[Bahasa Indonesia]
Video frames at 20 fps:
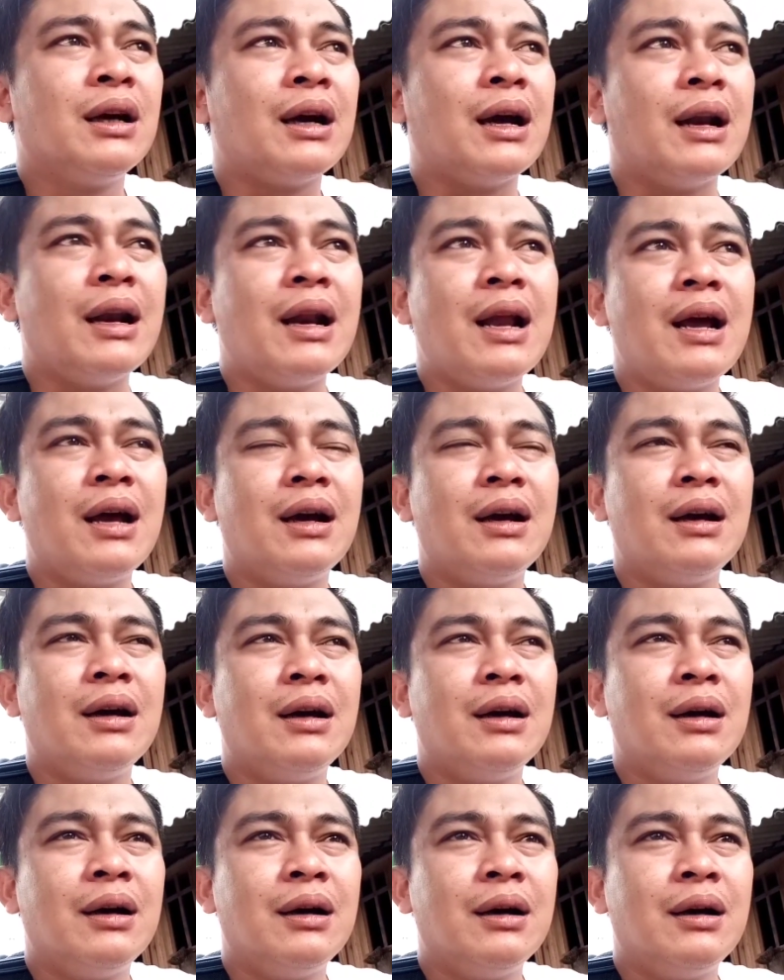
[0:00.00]
karena
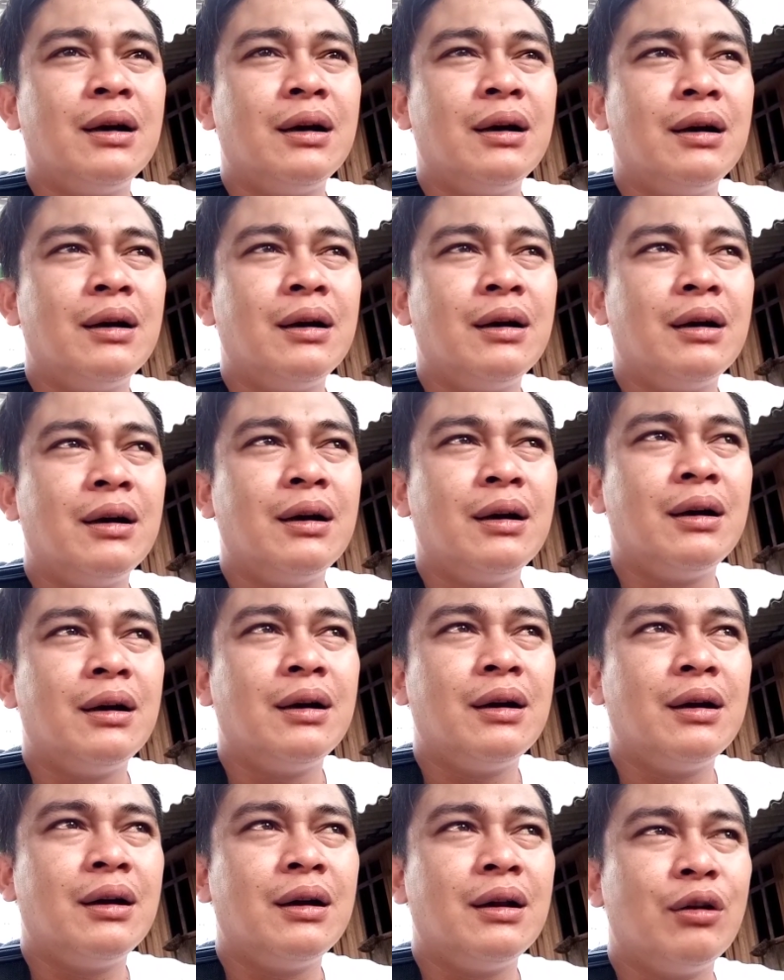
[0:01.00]
eh,
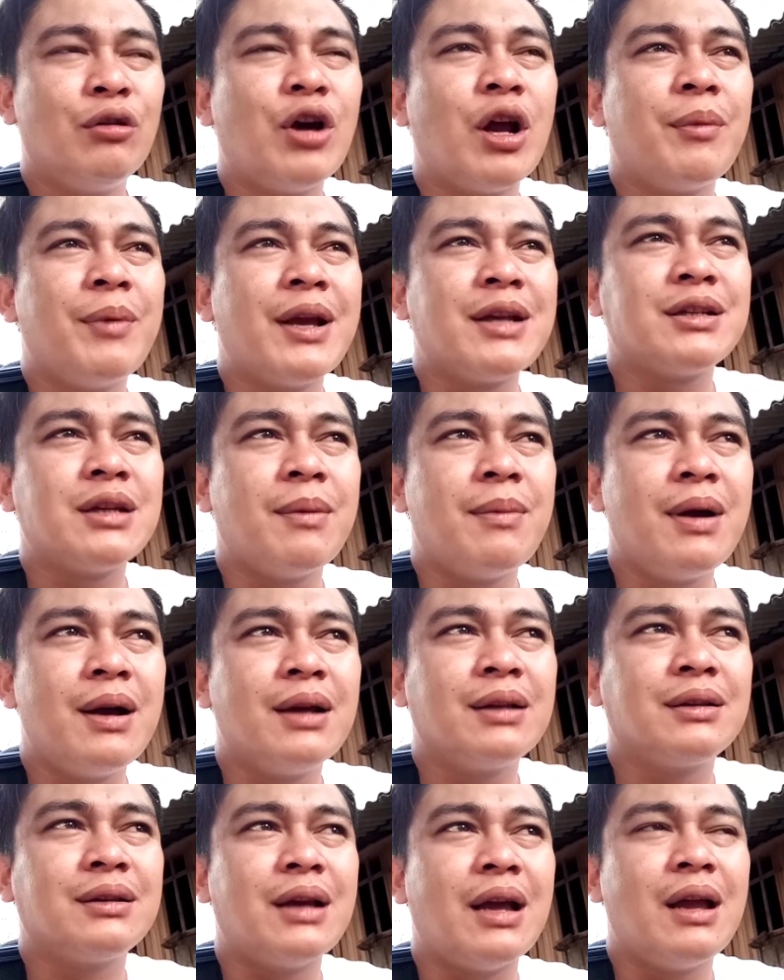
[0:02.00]
luar biasa
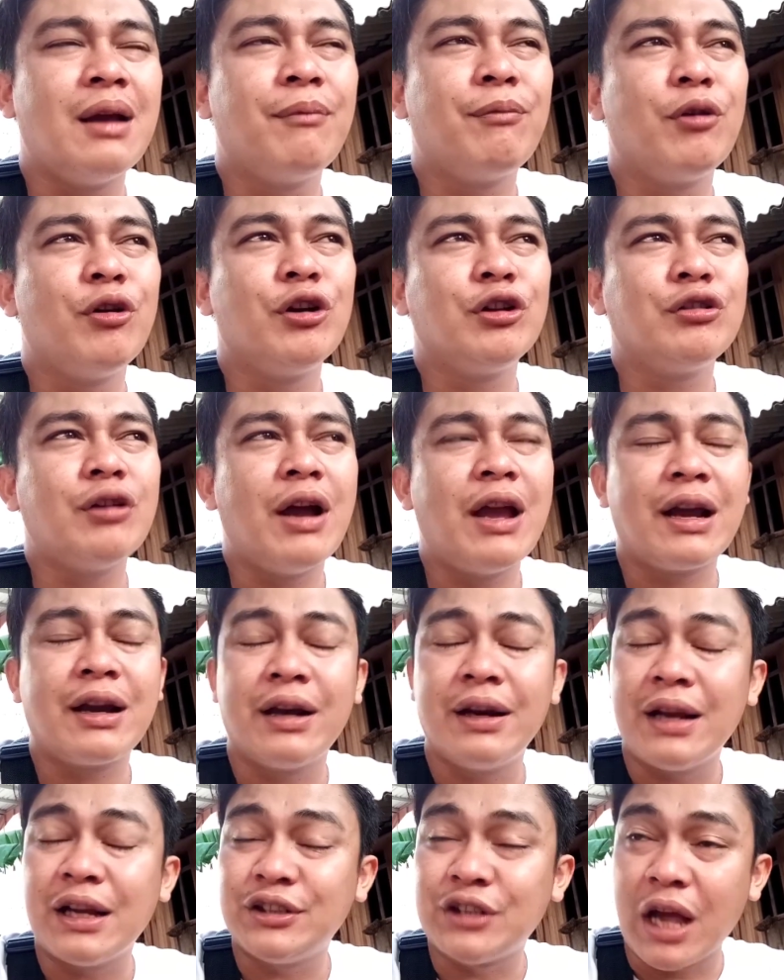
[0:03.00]
banget ayam plong itu
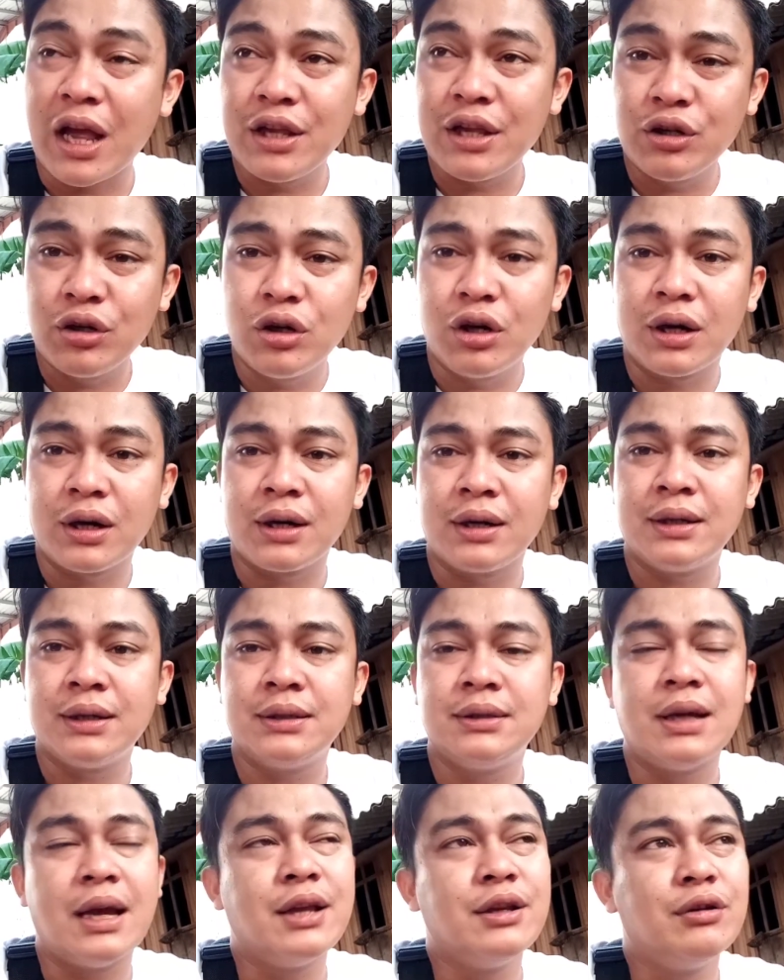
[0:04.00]
ikonnya Cianjur,
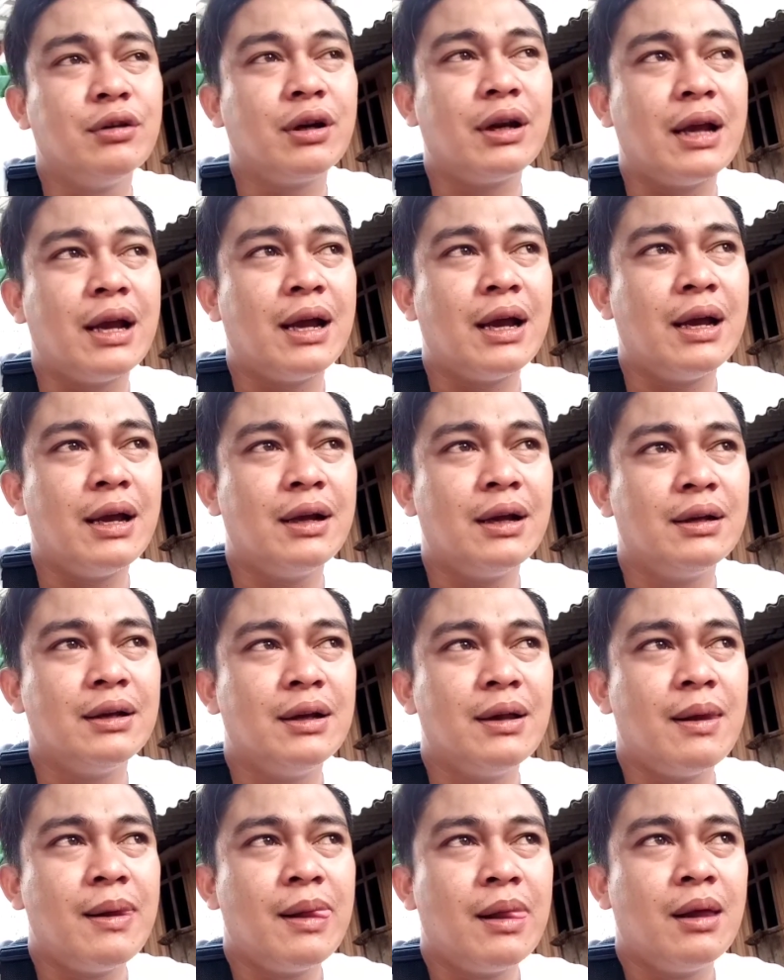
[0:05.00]
Cianjur ya.
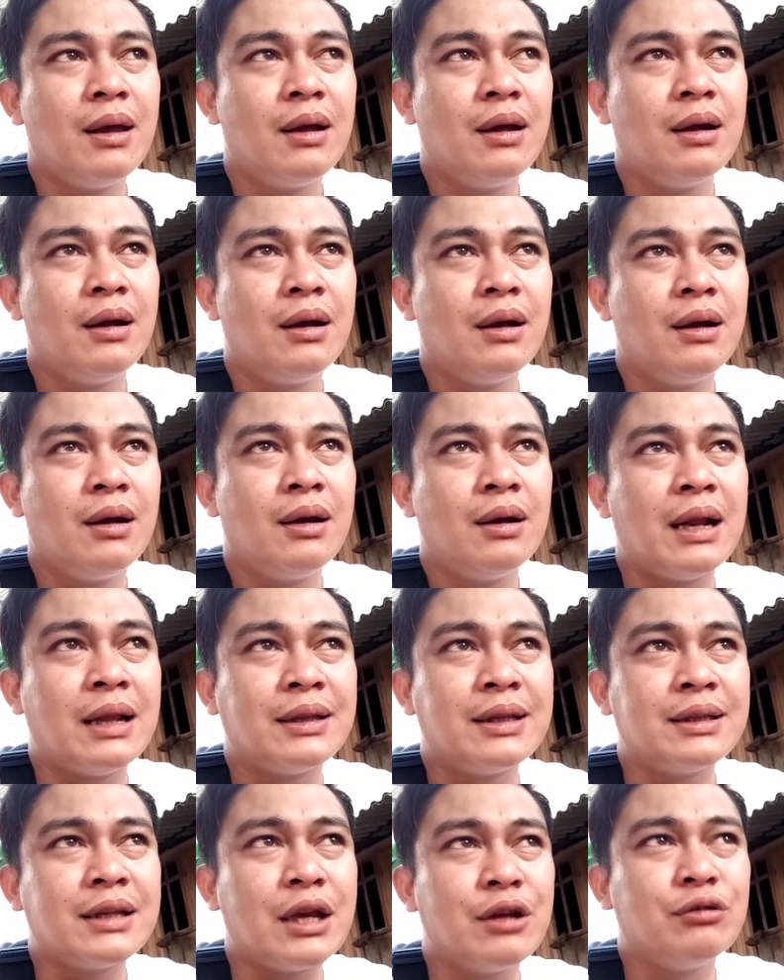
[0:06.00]
E,
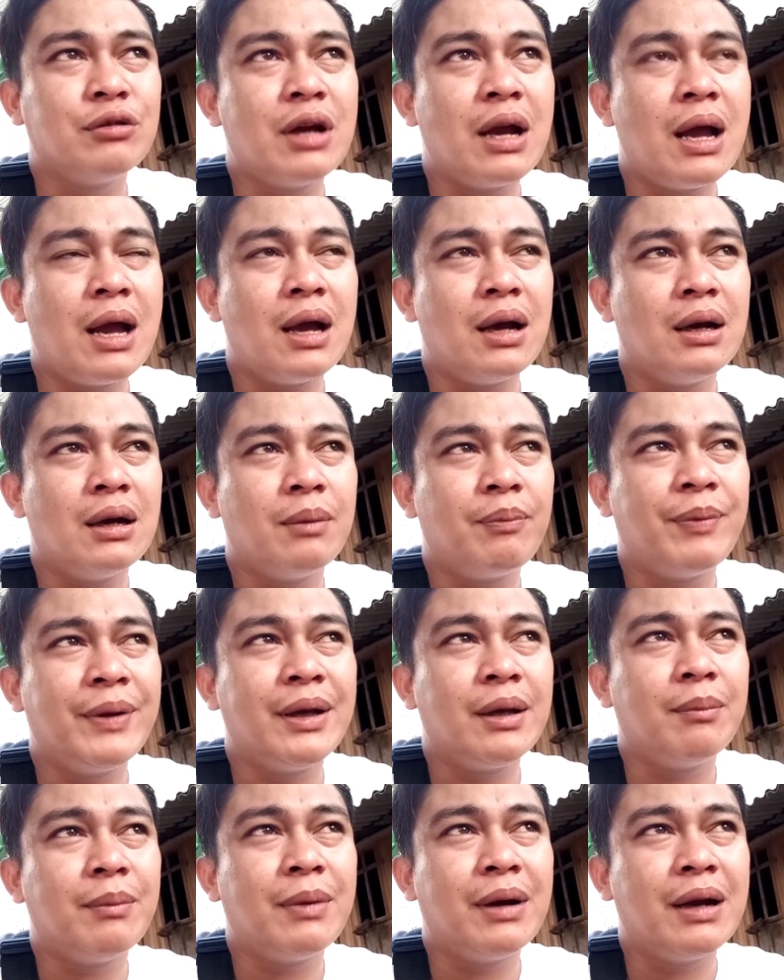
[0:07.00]
nanti saya juga eh,
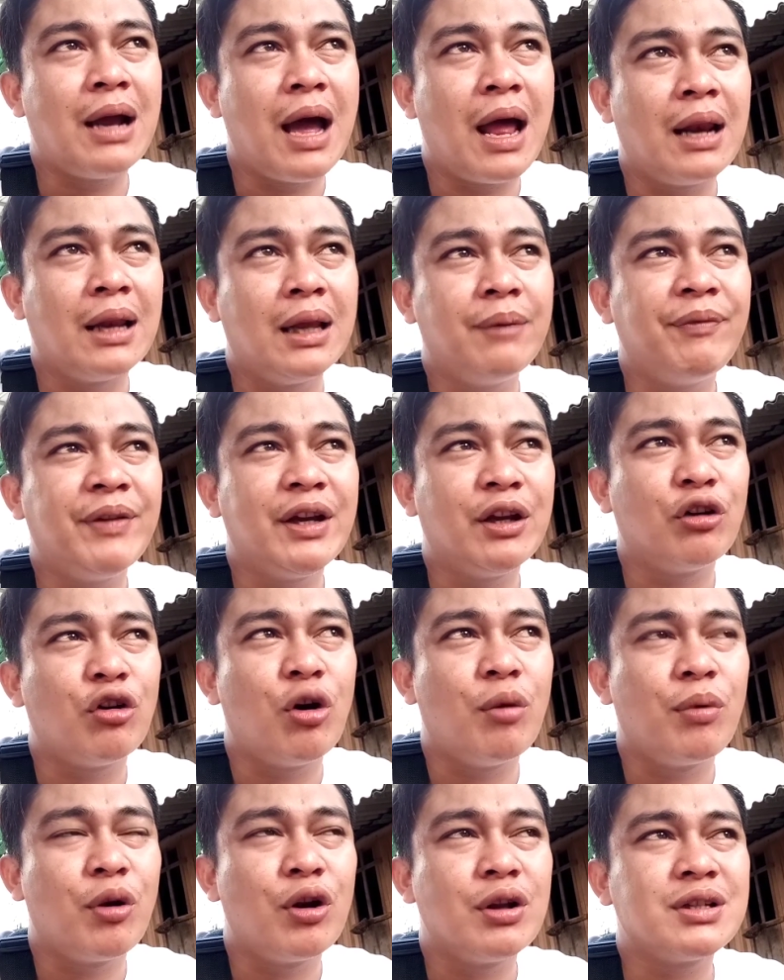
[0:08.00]
pingin menggali, pingin
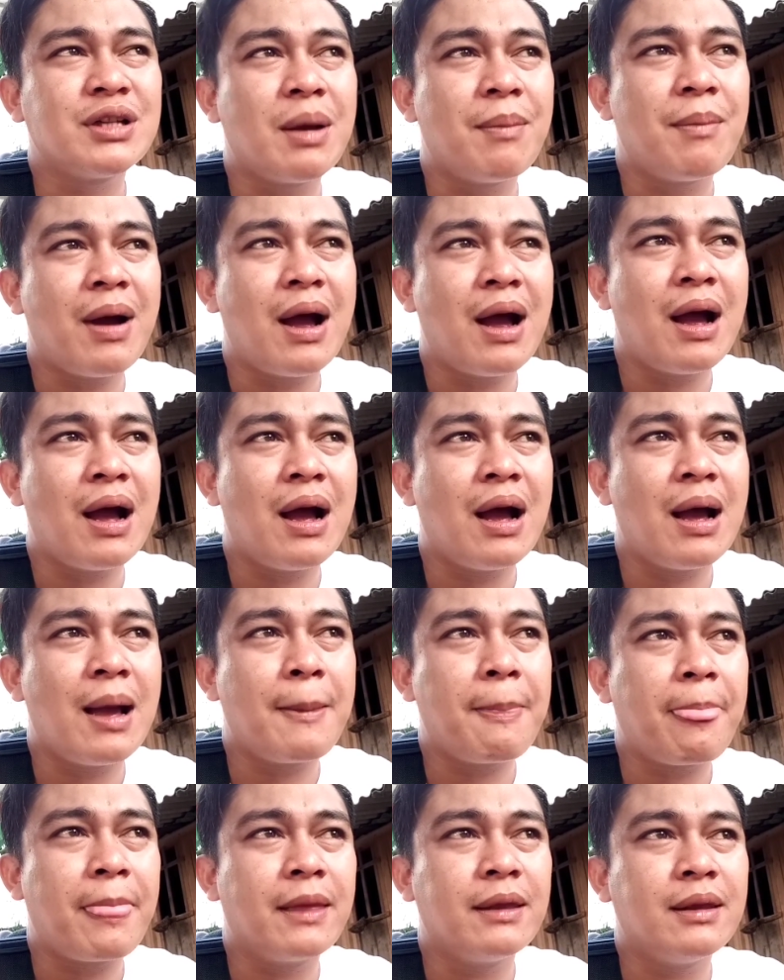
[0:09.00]
ngobrol sama
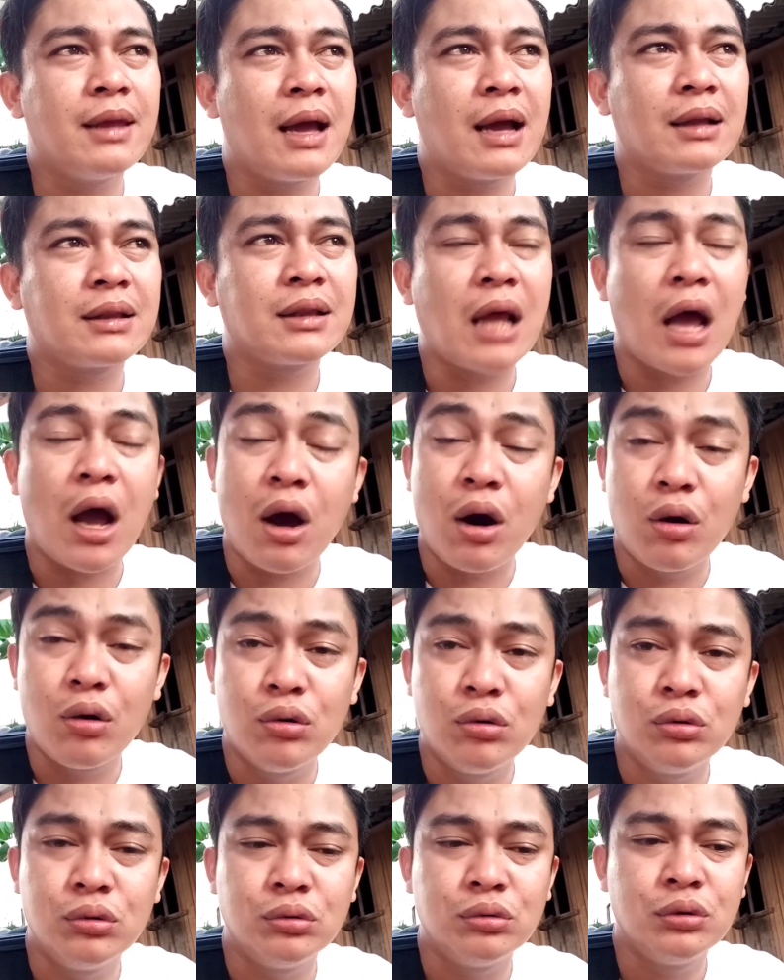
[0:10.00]
yang
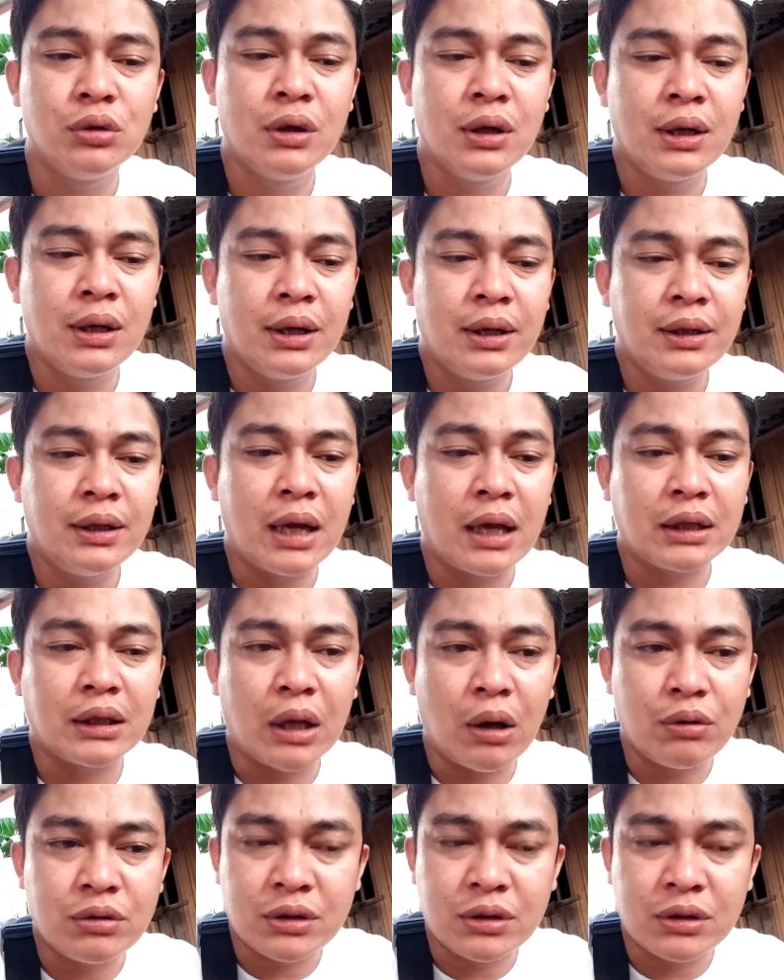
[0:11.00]
tahu, yang tahu